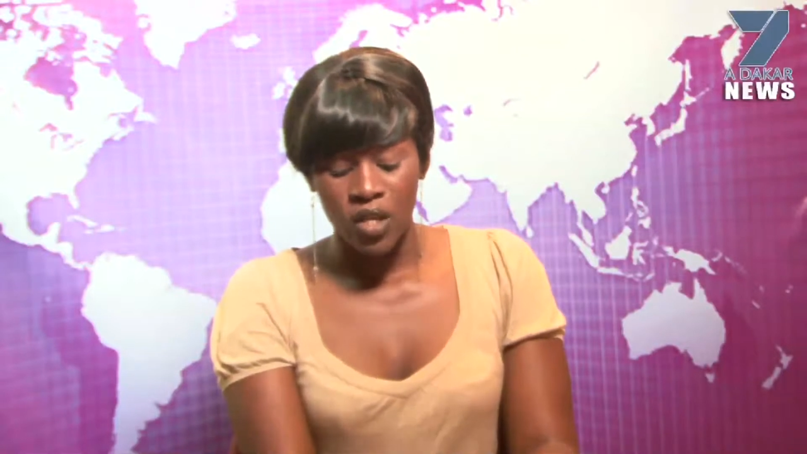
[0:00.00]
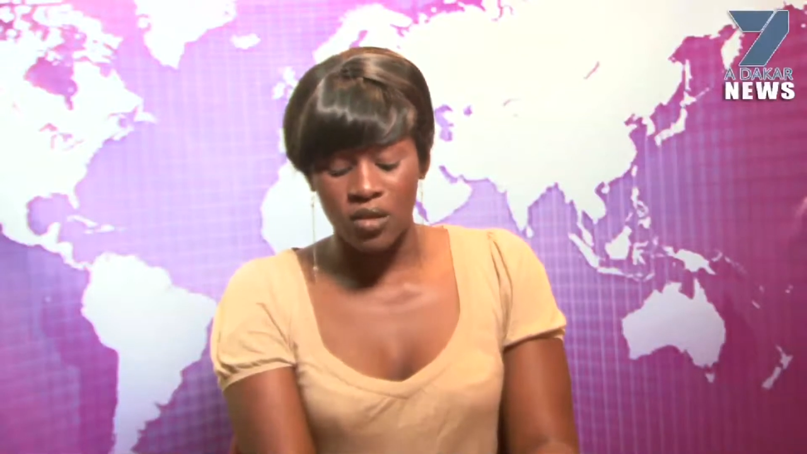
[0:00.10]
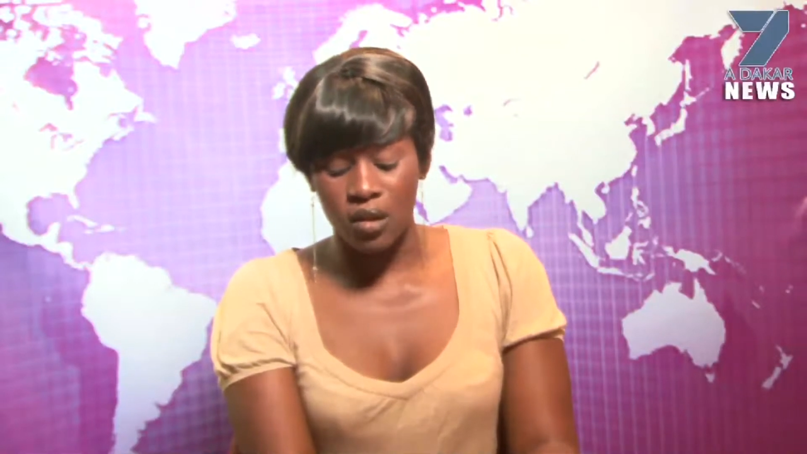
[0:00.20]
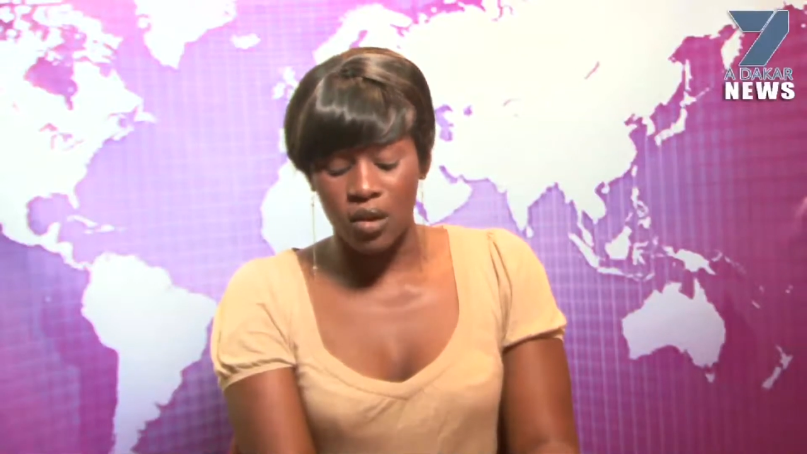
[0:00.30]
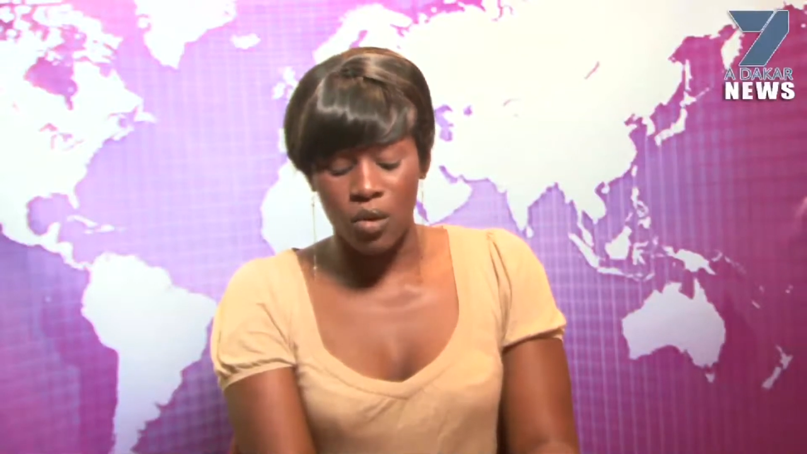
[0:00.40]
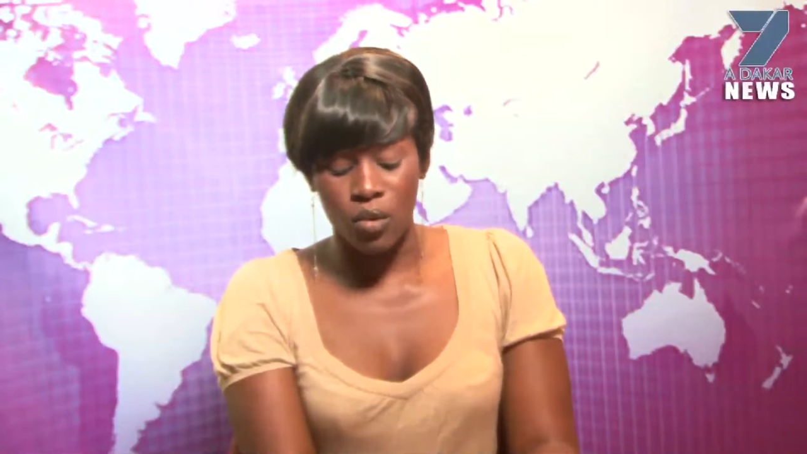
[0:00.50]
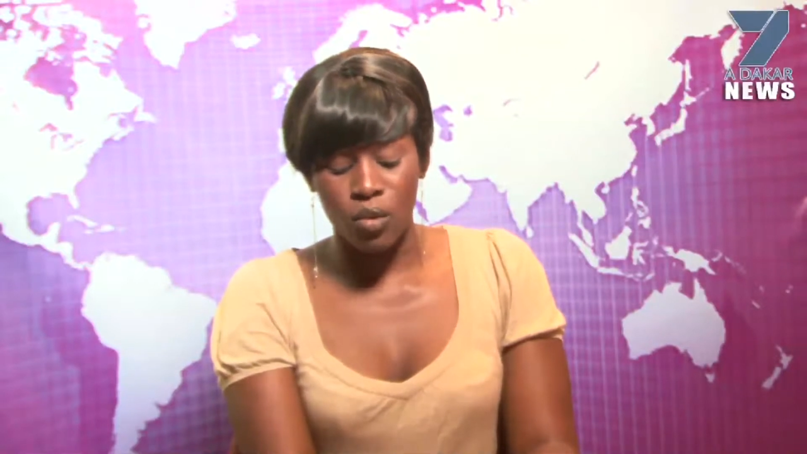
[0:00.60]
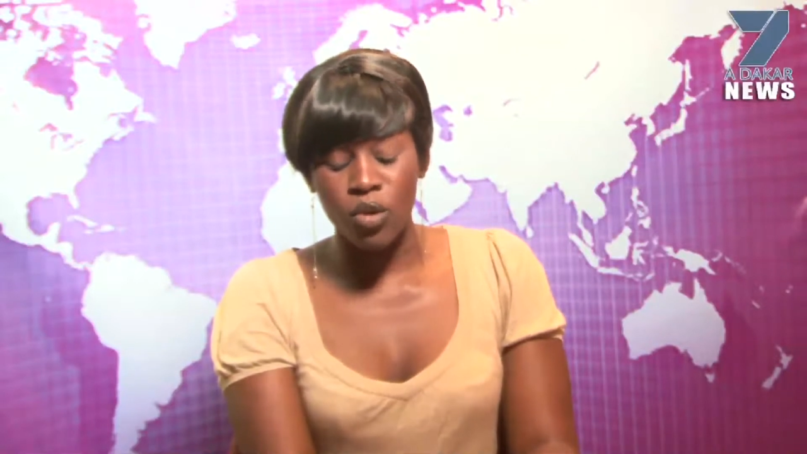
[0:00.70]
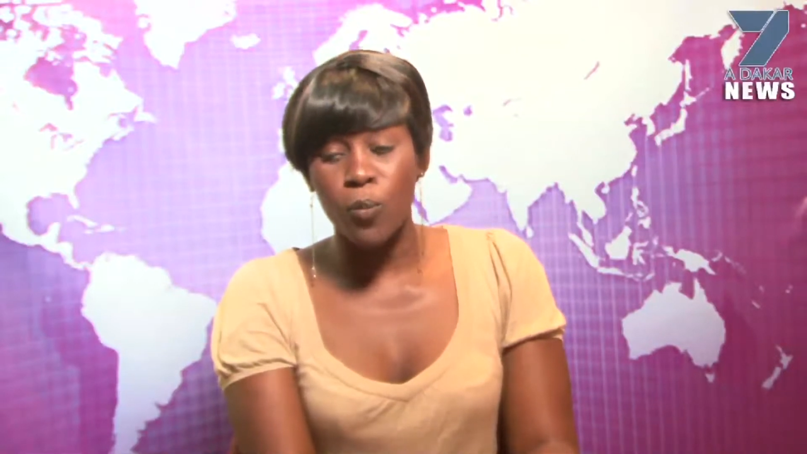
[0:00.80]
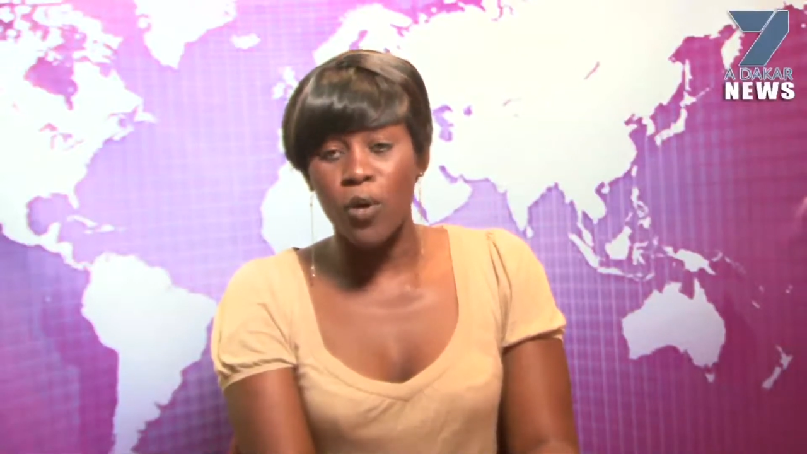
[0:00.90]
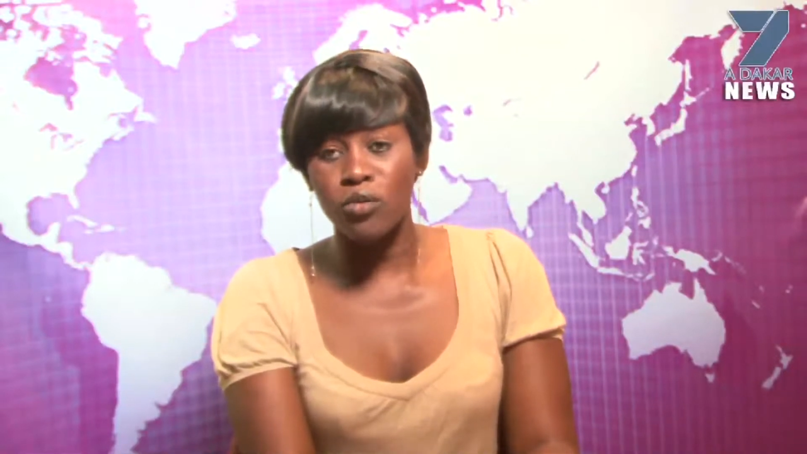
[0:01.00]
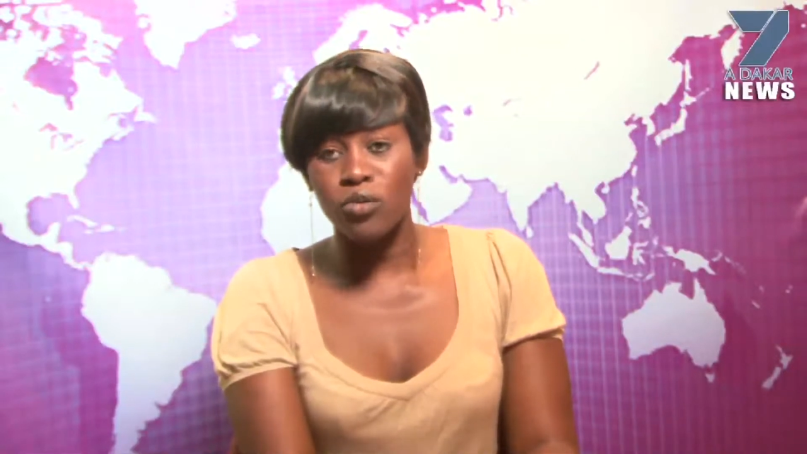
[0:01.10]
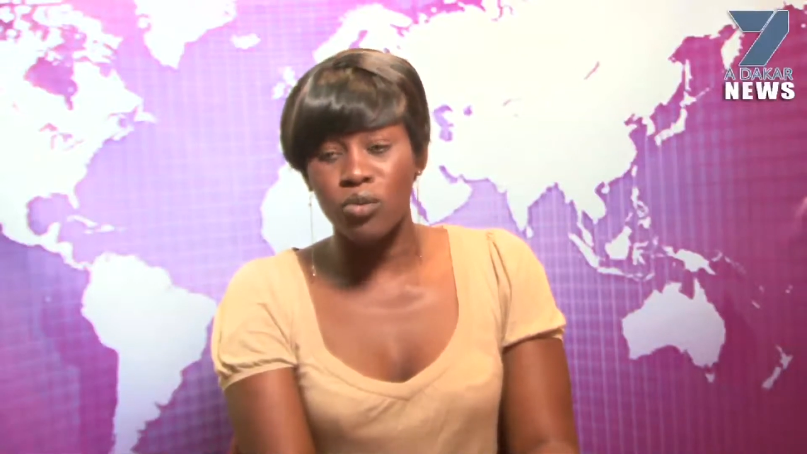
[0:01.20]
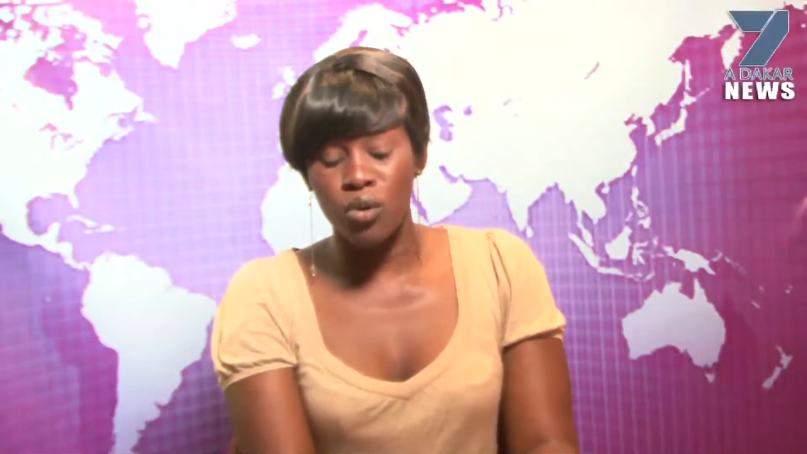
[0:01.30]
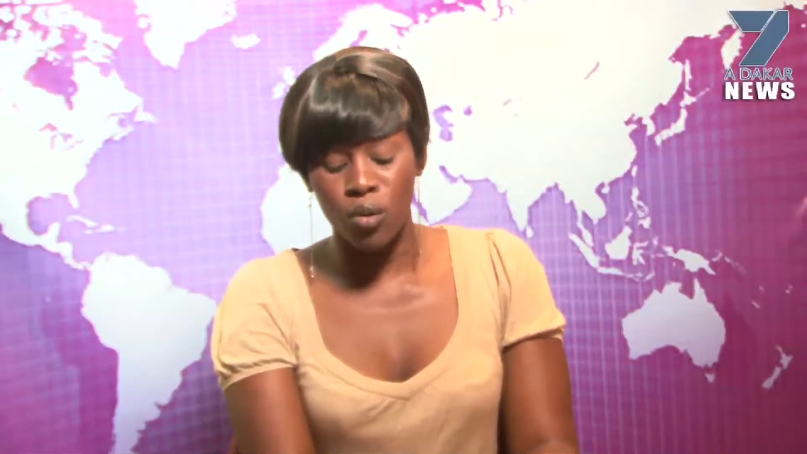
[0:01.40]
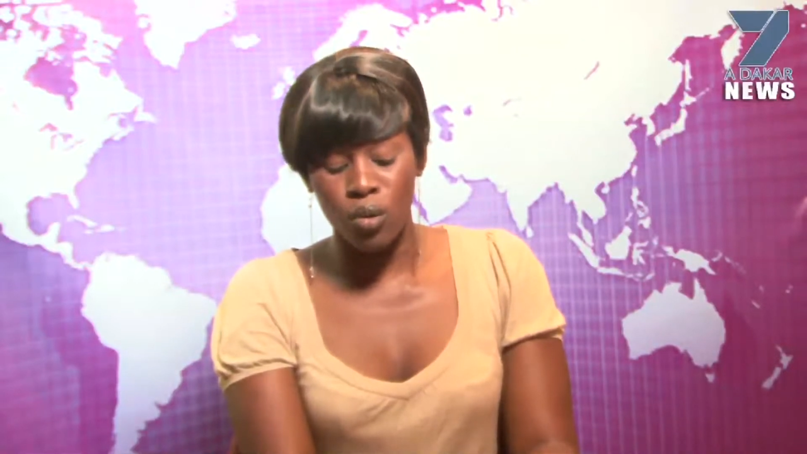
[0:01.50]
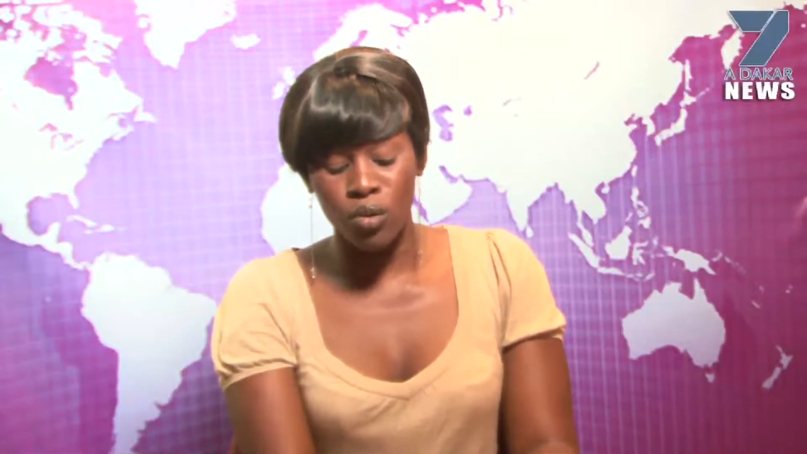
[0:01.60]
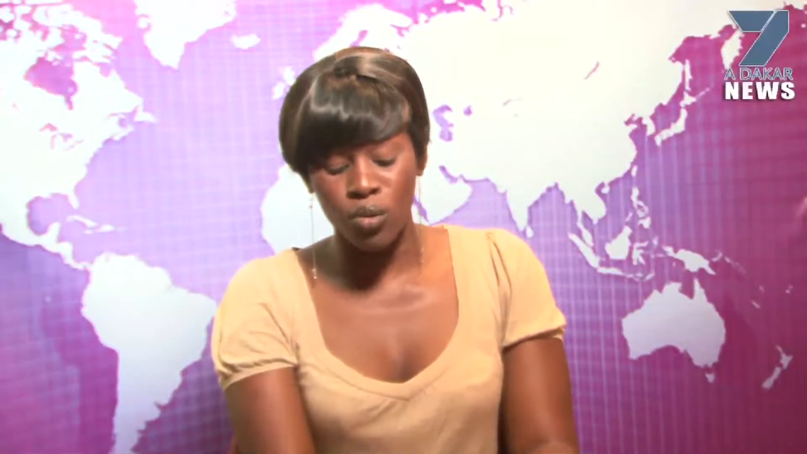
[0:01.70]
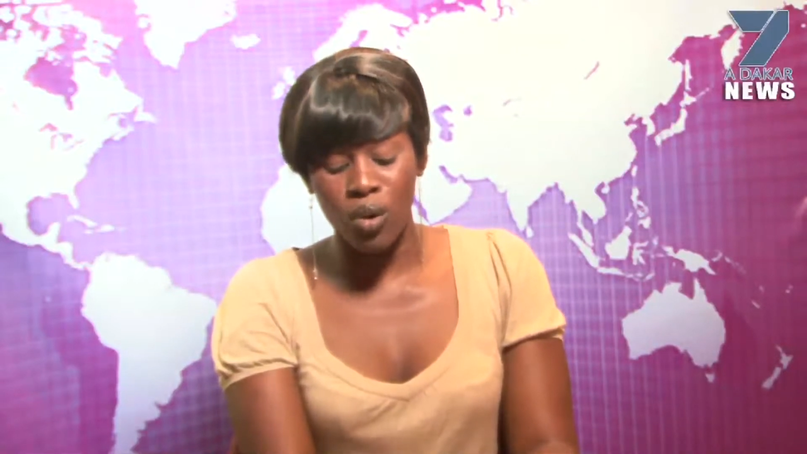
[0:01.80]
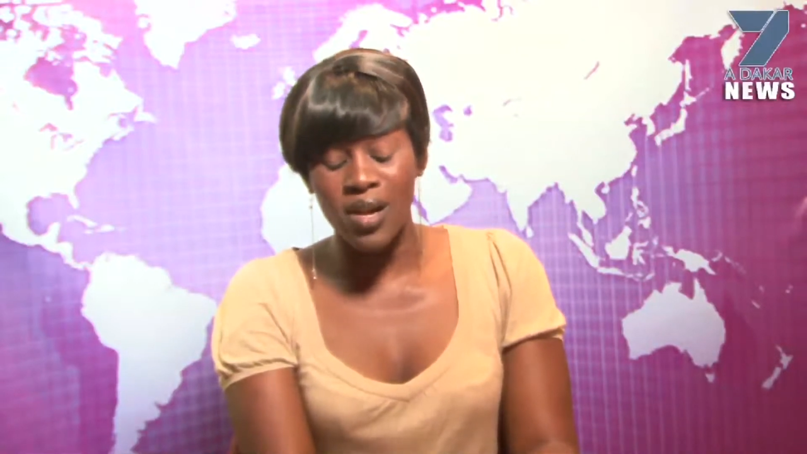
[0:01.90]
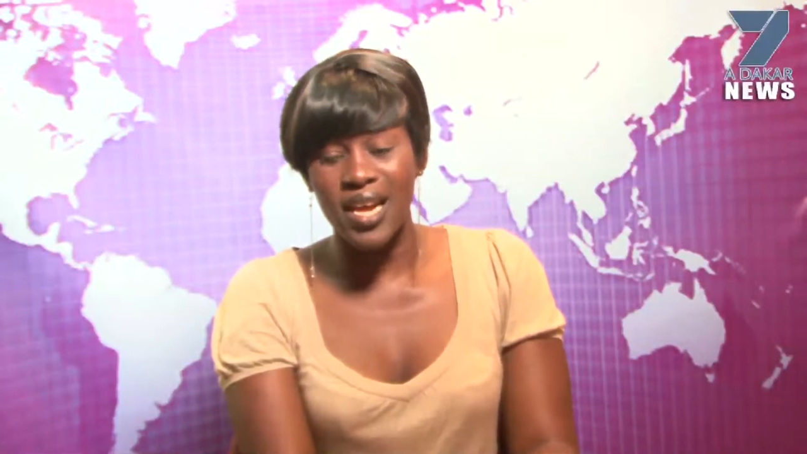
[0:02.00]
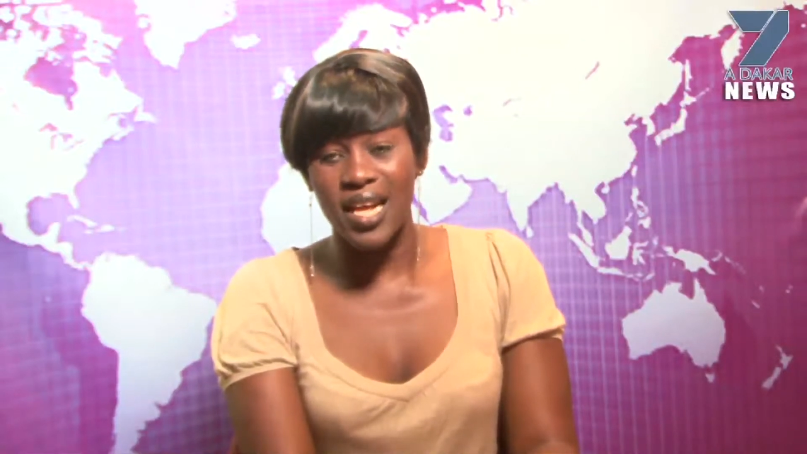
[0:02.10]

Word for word: Cette rencontre porte sur le contrôle